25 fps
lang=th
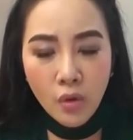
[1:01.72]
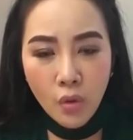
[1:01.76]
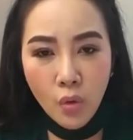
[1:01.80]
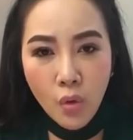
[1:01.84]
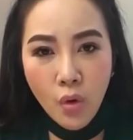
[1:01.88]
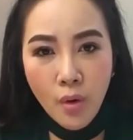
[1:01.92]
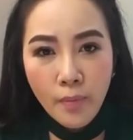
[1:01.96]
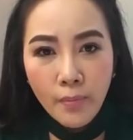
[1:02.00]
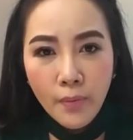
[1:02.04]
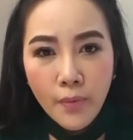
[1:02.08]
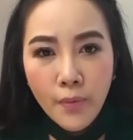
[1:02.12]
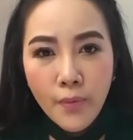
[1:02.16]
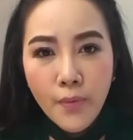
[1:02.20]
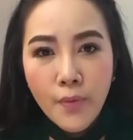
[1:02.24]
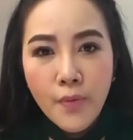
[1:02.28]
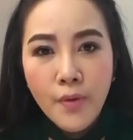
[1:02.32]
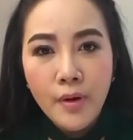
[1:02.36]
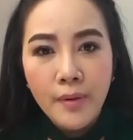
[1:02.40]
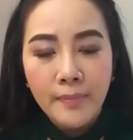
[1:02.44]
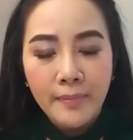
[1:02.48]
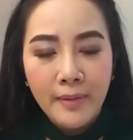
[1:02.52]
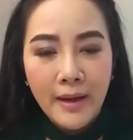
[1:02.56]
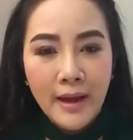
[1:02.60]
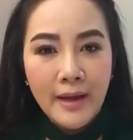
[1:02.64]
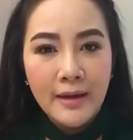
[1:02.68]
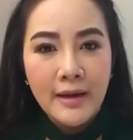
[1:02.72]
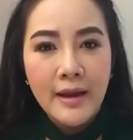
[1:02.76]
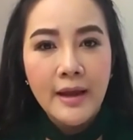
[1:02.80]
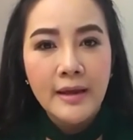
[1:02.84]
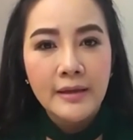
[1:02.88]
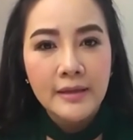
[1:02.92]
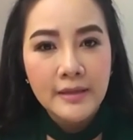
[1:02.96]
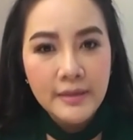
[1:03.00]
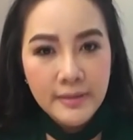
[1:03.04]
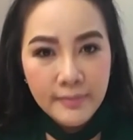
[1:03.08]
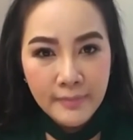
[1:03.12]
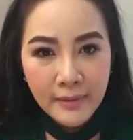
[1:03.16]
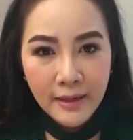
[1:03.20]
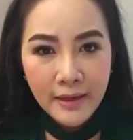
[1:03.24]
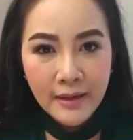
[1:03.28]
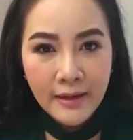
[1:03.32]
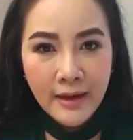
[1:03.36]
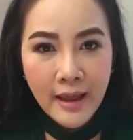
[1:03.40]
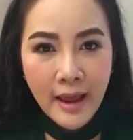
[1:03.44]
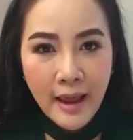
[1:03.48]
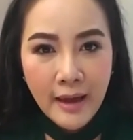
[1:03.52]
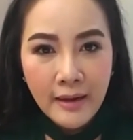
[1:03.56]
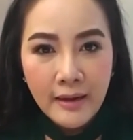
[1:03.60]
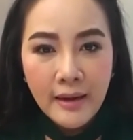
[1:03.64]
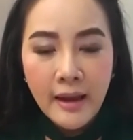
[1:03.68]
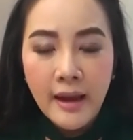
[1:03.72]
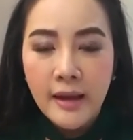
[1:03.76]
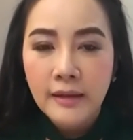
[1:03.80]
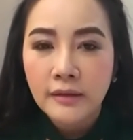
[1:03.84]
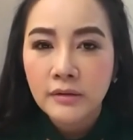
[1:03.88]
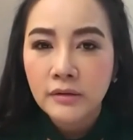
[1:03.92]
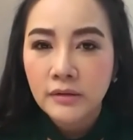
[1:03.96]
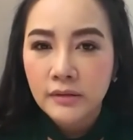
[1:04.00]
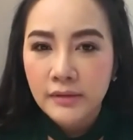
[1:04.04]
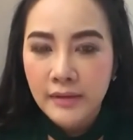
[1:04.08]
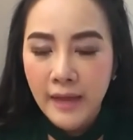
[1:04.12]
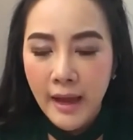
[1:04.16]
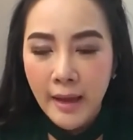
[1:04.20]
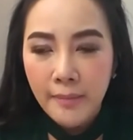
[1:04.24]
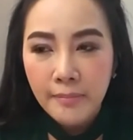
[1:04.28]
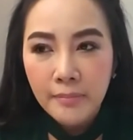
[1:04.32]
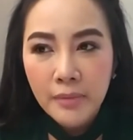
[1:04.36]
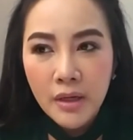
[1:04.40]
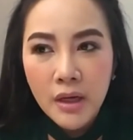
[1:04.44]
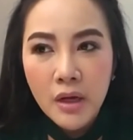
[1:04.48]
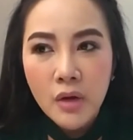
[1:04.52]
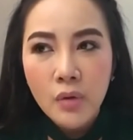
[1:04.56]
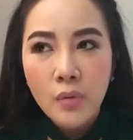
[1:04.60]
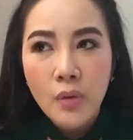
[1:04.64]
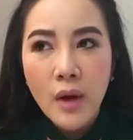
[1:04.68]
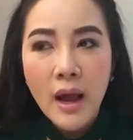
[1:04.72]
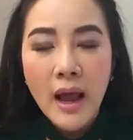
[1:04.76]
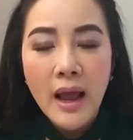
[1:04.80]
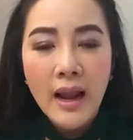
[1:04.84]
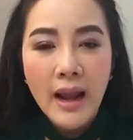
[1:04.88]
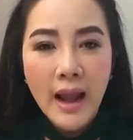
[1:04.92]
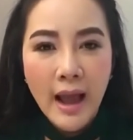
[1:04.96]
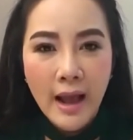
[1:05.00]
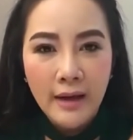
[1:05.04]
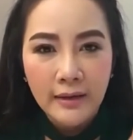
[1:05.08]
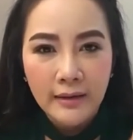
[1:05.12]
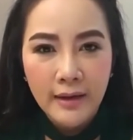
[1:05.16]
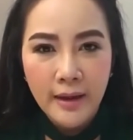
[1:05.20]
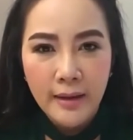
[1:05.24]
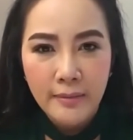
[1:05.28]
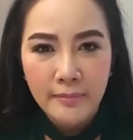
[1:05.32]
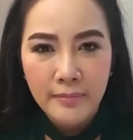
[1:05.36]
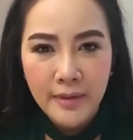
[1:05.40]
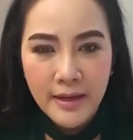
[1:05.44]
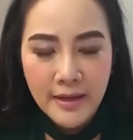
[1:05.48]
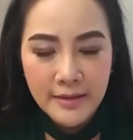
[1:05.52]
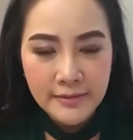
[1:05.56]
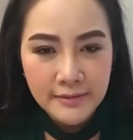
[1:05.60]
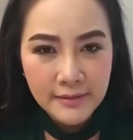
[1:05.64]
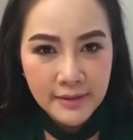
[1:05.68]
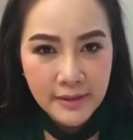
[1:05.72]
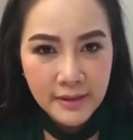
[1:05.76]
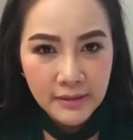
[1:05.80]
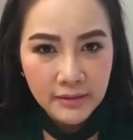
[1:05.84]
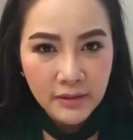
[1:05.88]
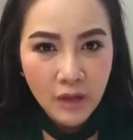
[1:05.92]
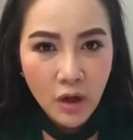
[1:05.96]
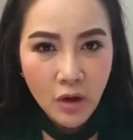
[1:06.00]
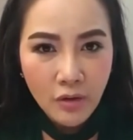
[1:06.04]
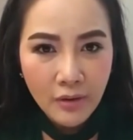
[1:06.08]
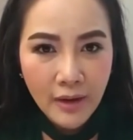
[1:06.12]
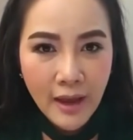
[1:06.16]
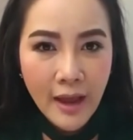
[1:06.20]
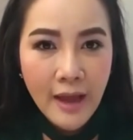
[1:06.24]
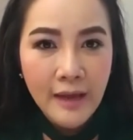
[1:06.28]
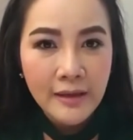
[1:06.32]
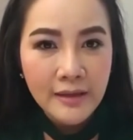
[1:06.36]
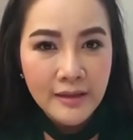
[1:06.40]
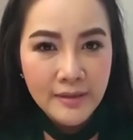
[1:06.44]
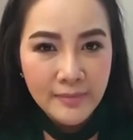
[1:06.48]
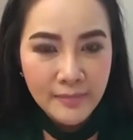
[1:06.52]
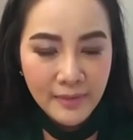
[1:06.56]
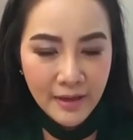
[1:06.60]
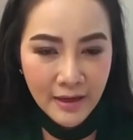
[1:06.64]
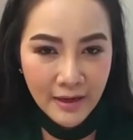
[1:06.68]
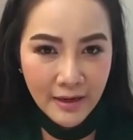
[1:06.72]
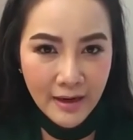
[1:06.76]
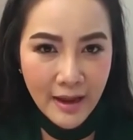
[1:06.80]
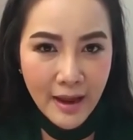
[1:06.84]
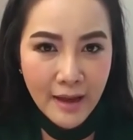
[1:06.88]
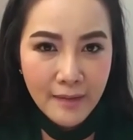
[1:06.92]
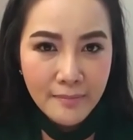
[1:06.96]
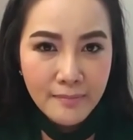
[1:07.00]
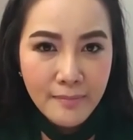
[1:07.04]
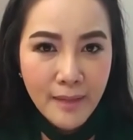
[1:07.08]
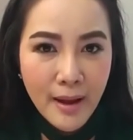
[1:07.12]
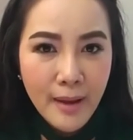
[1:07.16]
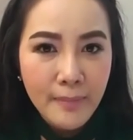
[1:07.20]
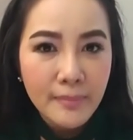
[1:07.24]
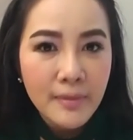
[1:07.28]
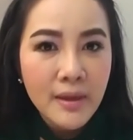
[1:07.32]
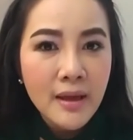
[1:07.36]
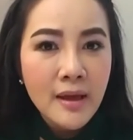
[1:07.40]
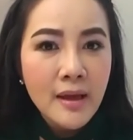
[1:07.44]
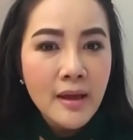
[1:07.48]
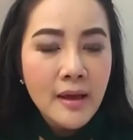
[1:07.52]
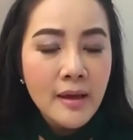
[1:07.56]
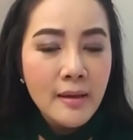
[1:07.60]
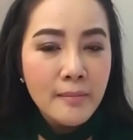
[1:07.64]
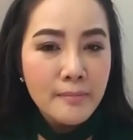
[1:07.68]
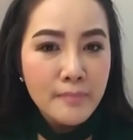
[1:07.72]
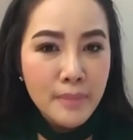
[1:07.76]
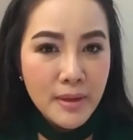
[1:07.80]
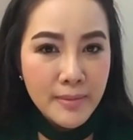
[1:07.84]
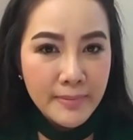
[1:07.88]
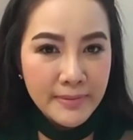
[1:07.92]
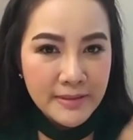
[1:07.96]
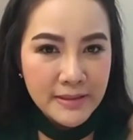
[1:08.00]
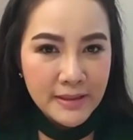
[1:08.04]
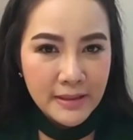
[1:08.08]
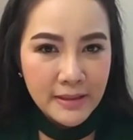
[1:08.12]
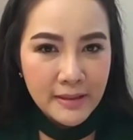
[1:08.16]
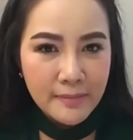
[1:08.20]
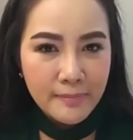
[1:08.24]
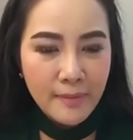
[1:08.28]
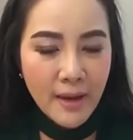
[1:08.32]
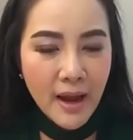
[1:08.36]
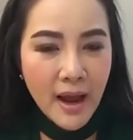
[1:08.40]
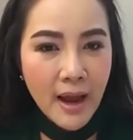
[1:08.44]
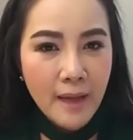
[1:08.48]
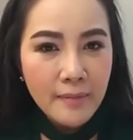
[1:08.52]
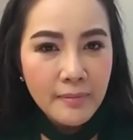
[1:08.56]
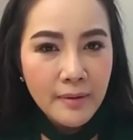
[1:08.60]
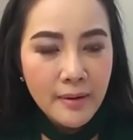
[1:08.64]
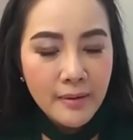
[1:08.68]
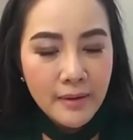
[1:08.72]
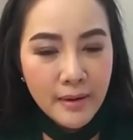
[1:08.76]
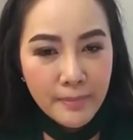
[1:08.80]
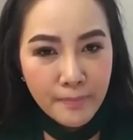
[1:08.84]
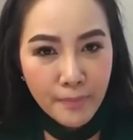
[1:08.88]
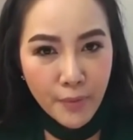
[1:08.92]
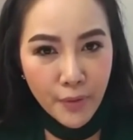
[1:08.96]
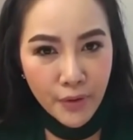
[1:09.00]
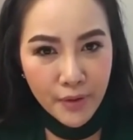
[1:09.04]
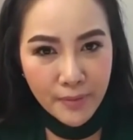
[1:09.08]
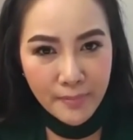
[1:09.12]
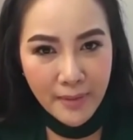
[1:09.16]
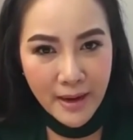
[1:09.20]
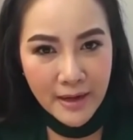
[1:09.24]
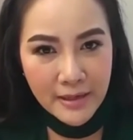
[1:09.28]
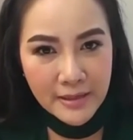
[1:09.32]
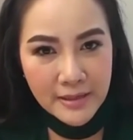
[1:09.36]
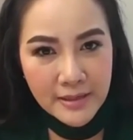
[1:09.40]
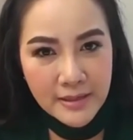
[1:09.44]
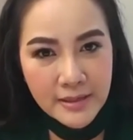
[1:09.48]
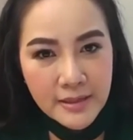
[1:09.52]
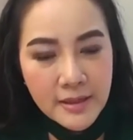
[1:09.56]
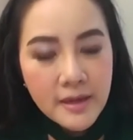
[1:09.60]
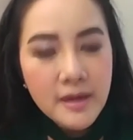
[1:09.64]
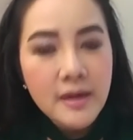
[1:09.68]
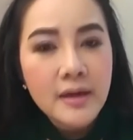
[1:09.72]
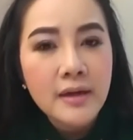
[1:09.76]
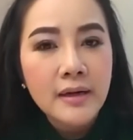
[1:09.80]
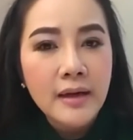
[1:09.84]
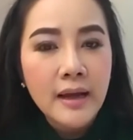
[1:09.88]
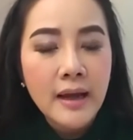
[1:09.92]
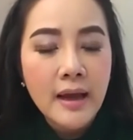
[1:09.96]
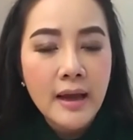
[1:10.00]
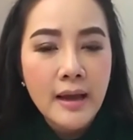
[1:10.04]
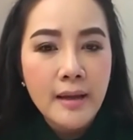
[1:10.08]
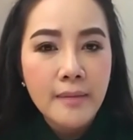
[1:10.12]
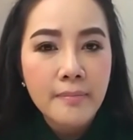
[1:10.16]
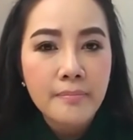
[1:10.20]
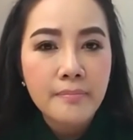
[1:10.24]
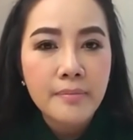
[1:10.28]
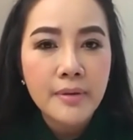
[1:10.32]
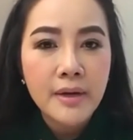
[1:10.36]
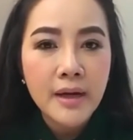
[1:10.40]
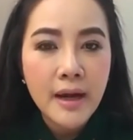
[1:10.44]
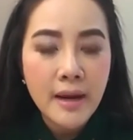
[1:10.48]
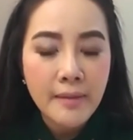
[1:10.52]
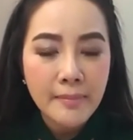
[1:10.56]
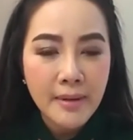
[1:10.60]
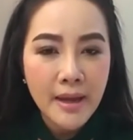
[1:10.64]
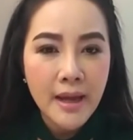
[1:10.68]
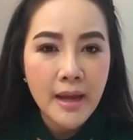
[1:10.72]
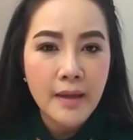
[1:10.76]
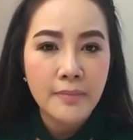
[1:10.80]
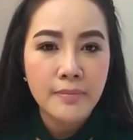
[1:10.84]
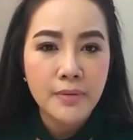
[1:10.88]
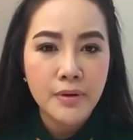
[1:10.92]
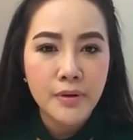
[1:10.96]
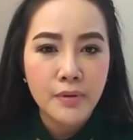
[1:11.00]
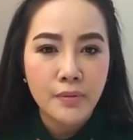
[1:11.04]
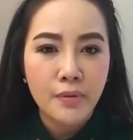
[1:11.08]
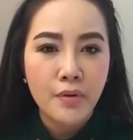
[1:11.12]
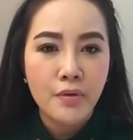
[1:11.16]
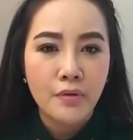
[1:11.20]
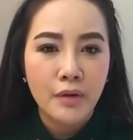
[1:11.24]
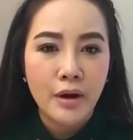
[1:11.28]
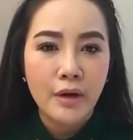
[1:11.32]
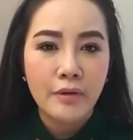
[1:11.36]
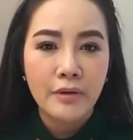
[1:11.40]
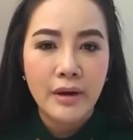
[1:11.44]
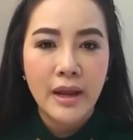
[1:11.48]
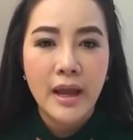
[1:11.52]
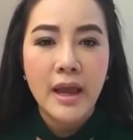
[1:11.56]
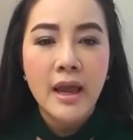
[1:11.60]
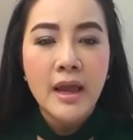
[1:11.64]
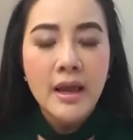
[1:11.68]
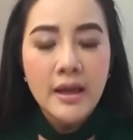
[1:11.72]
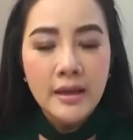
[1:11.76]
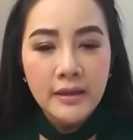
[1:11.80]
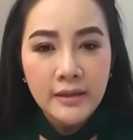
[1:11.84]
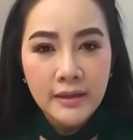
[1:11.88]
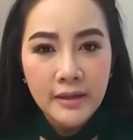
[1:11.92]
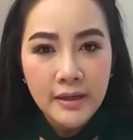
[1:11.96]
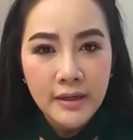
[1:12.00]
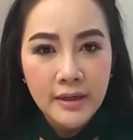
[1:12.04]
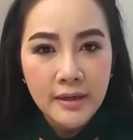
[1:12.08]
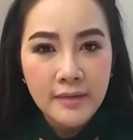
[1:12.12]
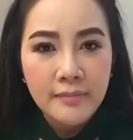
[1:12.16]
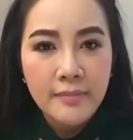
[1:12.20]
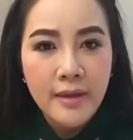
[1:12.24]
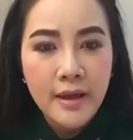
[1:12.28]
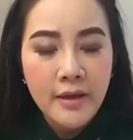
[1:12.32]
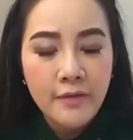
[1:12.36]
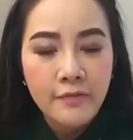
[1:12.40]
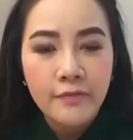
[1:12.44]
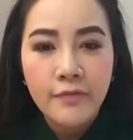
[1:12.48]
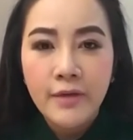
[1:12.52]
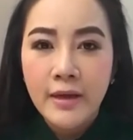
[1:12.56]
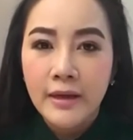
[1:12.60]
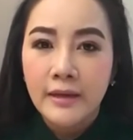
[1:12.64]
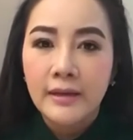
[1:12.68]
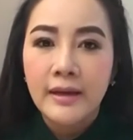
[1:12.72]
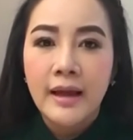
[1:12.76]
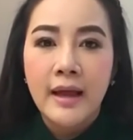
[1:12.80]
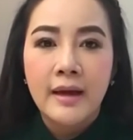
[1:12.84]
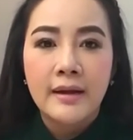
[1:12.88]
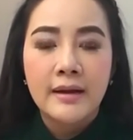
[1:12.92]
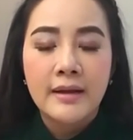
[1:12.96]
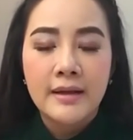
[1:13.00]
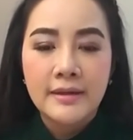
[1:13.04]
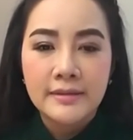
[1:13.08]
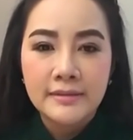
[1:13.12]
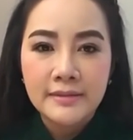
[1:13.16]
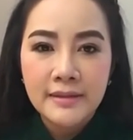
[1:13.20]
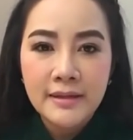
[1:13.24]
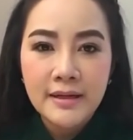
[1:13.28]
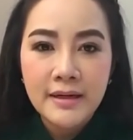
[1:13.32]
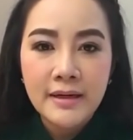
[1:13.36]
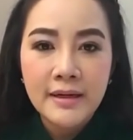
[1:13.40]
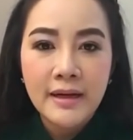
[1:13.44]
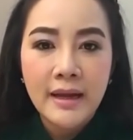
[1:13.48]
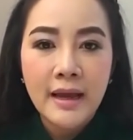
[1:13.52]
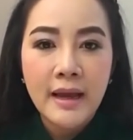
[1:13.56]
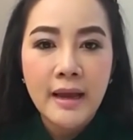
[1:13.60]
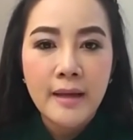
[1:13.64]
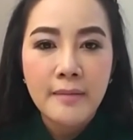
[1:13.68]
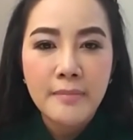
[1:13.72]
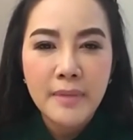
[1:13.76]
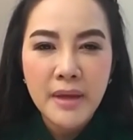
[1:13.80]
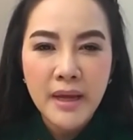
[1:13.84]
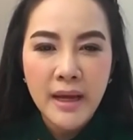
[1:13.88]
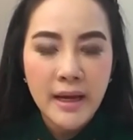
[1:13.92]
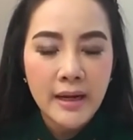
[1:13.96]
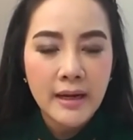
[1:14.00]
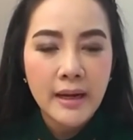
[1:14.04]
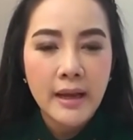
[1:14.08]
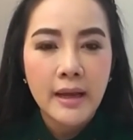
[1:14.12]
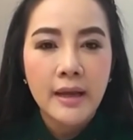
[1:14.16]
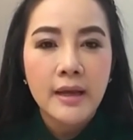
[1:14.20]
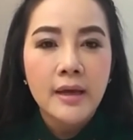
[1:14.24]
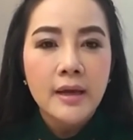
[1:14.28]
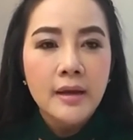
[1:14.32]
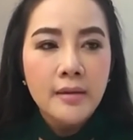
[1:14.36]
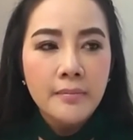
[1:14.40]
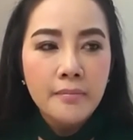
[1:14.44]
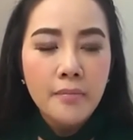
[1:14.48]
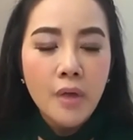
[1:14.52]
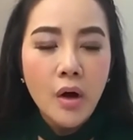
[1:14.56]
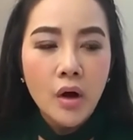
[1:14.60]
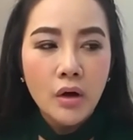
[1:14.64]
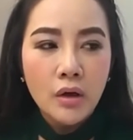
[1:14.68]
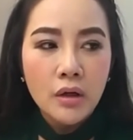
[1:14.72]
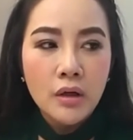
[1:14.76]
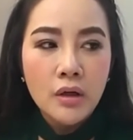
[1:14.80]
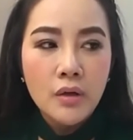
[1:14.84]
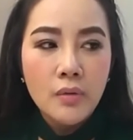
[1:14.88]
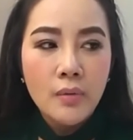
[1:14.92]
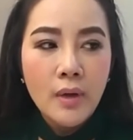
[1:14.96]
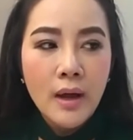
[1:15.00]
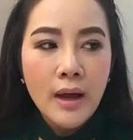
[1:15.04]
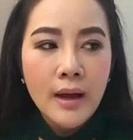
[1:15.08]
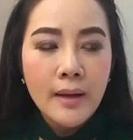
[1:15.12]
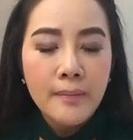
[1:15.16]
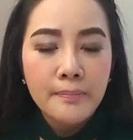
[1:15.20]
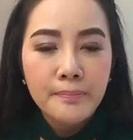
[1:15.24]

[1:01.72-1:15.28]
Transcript: ควบคู่กับการทาครีมกันแดดนะคะย้ำเลยว่าหลังทำเลเซอร์ต้องทาครีมกันแดดแบบมีประสิทธิภาพแล้วในปริมาณที่เยอะนะคะเพื่อไม่ให้ผิวของเราเนี่ยเกิดเอฟเฟกหลังเลเซอร์นะคะไม่งั้นน่ะบอกเลยว่า